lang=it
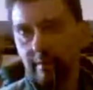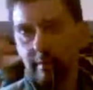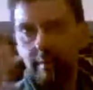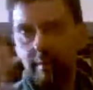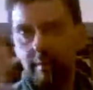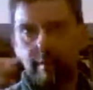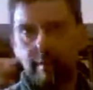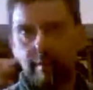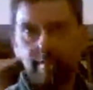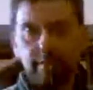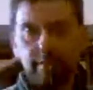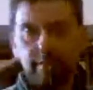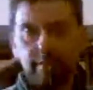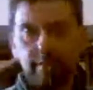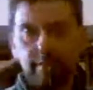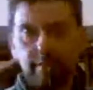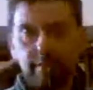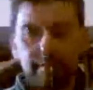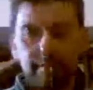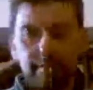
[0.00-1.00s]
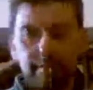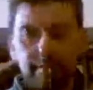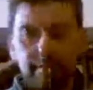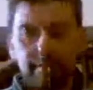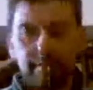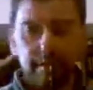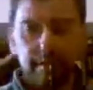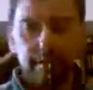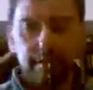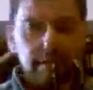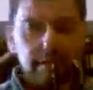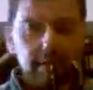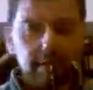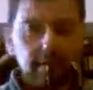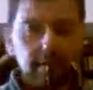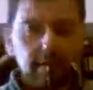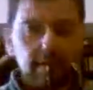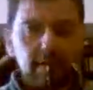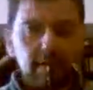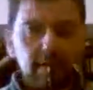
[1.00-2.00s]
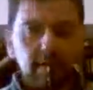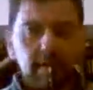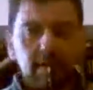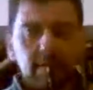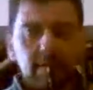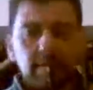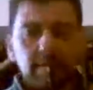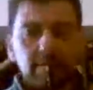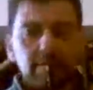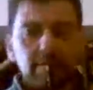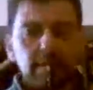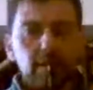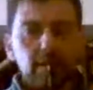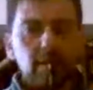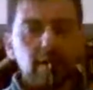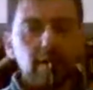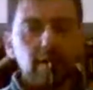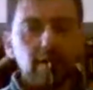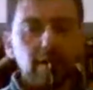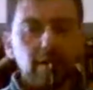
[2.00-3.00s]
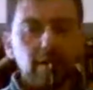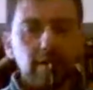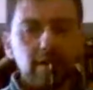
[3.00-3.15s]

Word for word: mi vedo bene. Però